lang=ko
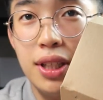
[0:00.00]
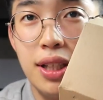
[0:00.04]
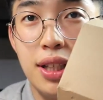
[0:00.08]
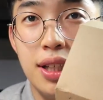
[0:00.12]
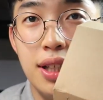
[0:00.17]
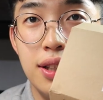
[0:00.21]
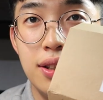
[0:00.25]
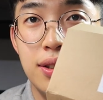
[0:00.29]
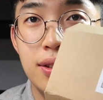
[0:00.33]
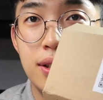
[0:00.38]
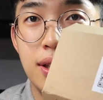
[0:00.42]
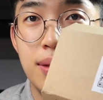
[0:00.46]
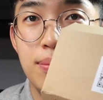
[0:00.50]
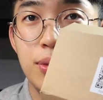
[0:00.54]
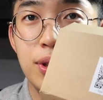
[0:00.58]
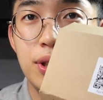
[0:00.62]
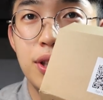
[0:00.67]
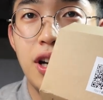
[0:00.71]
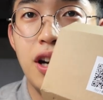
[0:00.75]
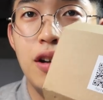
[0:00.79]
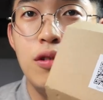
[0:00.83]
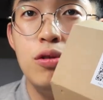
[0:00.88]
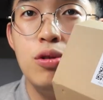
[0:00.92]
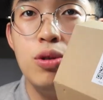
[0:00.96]
제가 이걸 한번
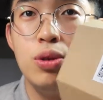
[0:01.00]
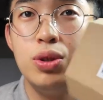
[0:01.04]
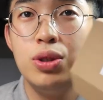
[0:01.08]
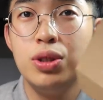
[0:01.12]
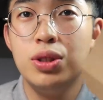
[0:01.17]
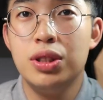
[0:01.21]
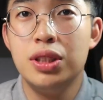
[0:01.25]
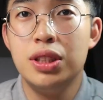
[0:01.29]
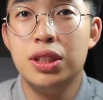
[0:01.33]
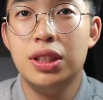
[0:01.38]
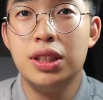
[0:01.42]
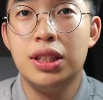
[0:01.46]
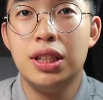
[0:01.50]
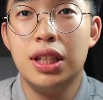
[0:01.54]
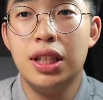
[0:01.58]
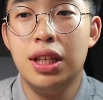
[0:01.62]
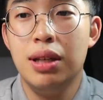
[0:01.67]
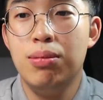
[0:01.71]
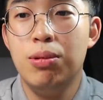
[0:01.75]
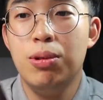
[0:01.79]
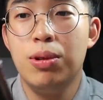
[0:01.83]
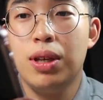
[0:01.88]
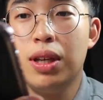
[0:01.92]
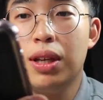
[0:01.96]
다운로드를 일단
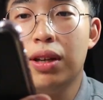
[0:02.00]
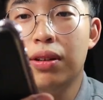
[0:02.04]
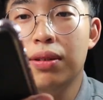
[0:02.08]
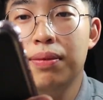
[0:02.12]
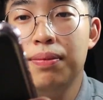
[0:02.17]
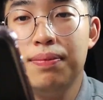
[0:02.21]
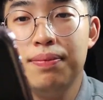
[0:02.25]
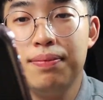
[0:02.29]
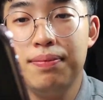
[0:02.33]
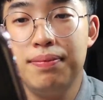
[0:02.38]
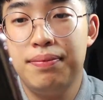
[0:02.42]
해볼게요